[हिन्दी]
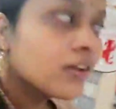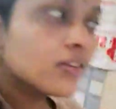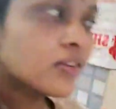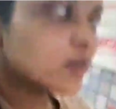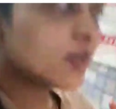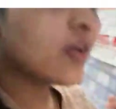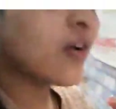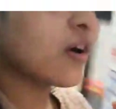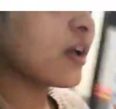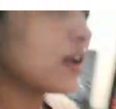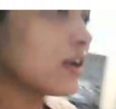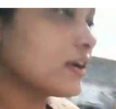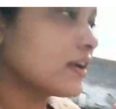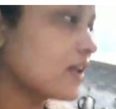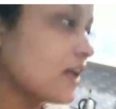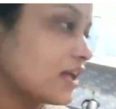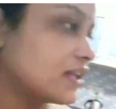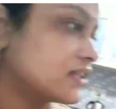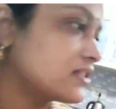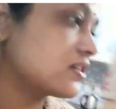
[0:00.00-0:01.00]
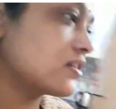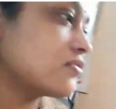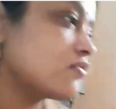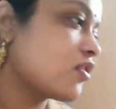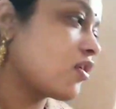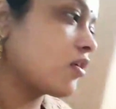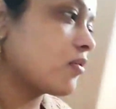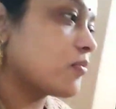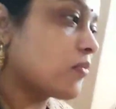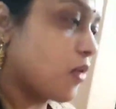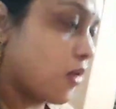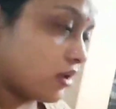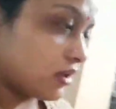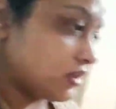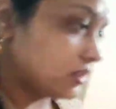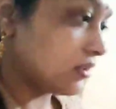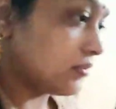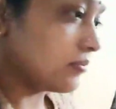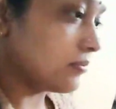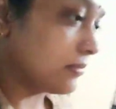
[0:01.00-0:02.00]
क्योंकि ऑलरेडी आज का ब्लॉग
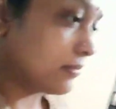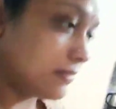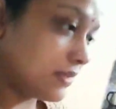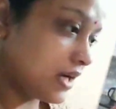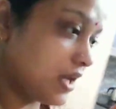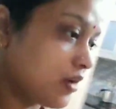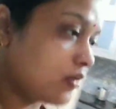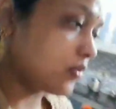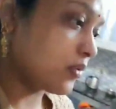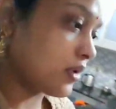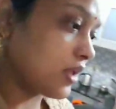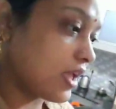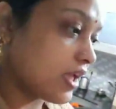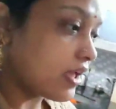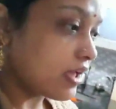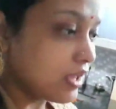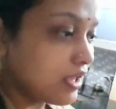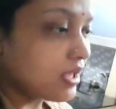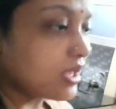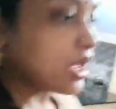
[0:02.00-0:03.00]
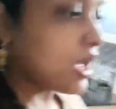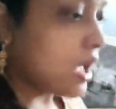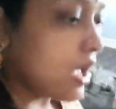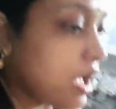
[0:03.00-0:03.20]
बहुत बड़ा हो गया है